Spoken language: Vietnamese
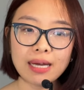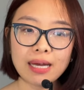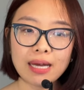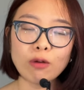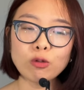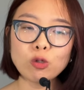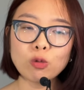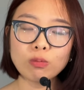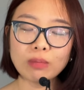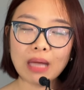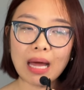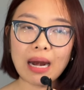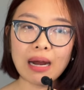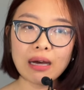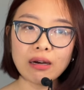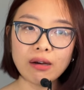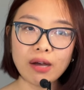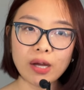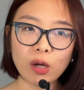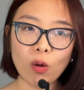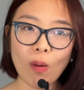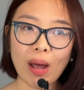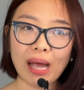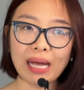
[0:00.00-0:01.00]
Thì nếu chúng ta
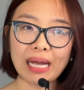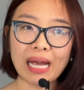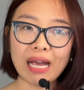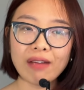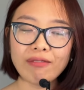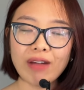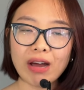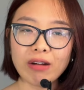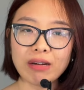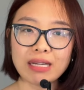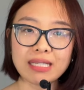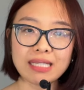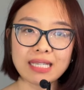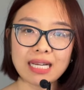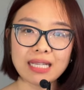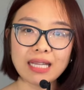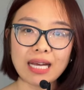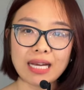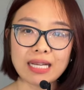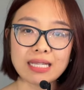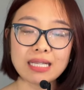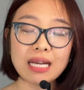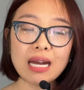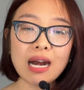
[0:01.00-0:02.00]
là người ngoài nghe vào thì
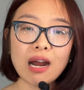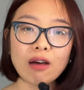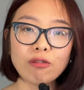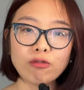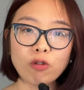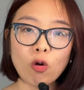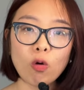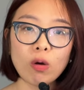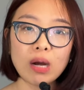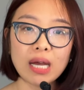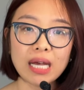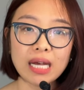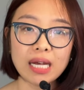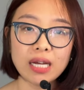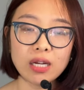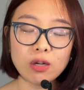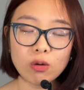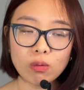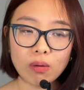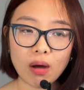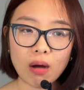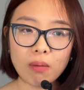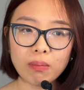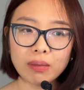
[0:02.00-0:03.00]
sẽ thấy rất là vô
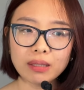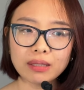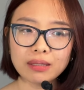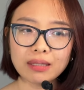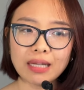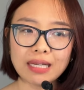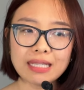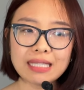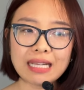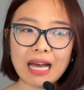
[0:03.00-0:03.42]
lý, đúng không?